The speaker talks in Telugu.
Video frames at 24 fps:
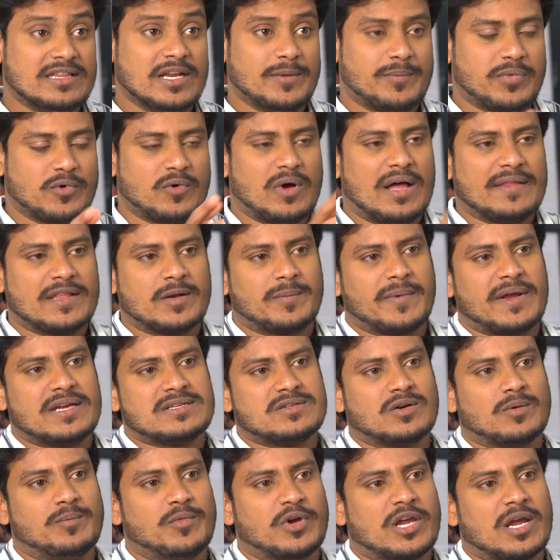ఇద్దరు ఇప్పుడు ఆంధ్రప్రదేశ్
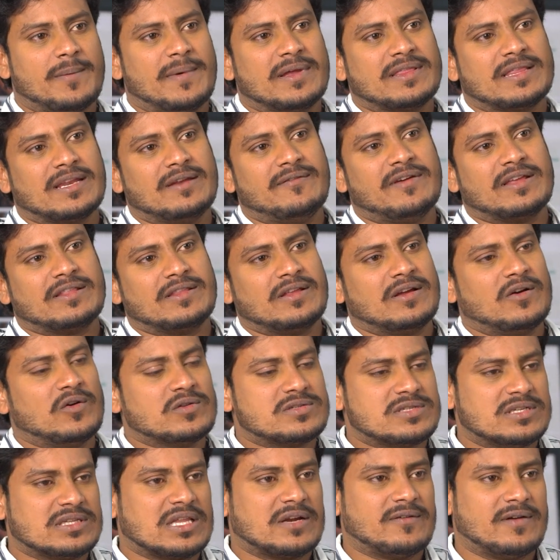ఒక ముఖ్యమంత్రి వ్యక్తిగా
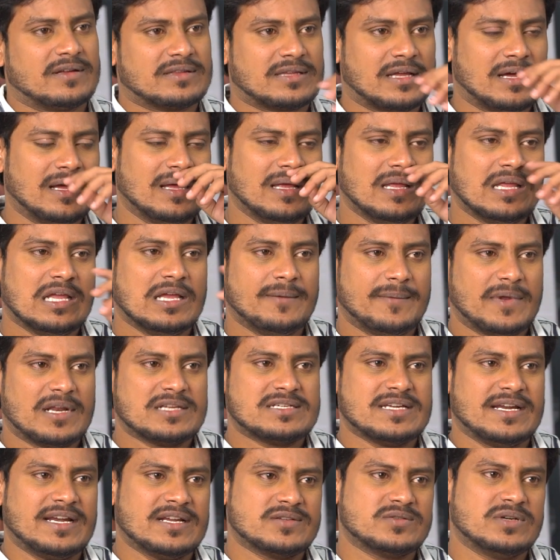వచ్చిన తర్వాత మన
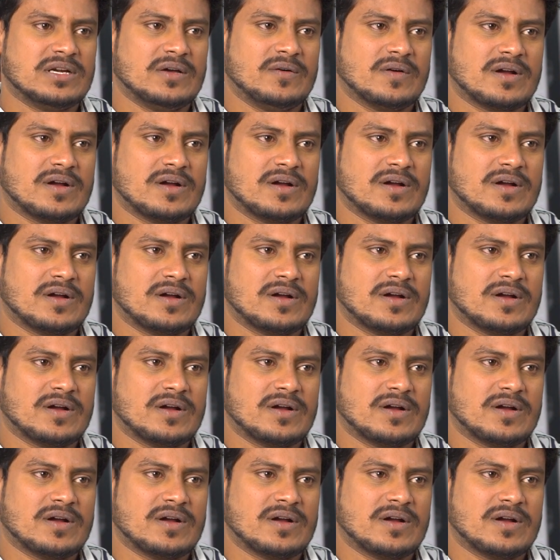చేంజెస్ ఉండే